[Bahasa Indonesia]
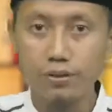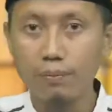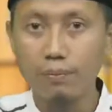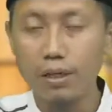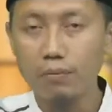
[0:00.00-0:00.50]

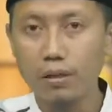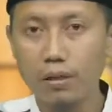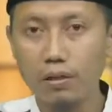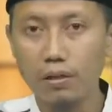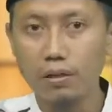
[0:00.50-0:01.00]
jamaah yang
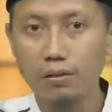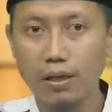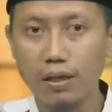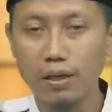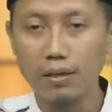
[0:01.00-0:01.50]
digunakan Allah
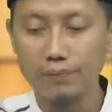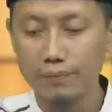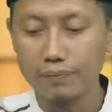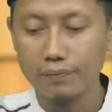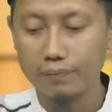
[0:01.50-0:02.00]
Ta'ala
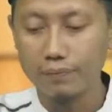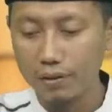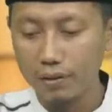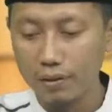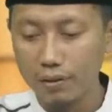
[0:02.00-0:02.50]

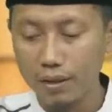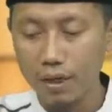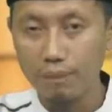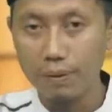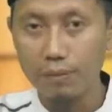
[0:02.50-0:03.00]

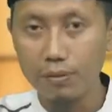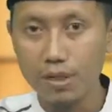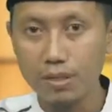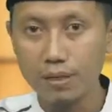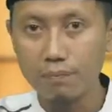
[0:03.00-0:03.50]
Kenapa
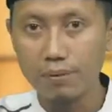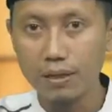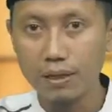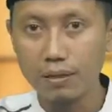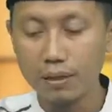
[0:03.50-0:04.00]
penulis
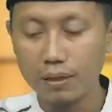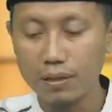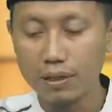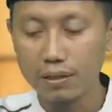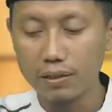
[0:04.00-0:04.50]
menyampaikan
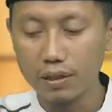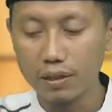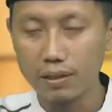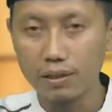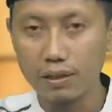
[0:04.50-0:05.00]
pertanyaan
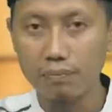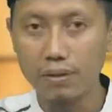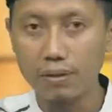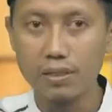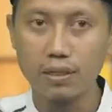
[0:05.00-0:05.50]
yang
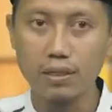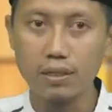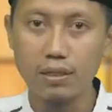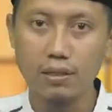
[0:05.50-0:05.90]
ke-16 ini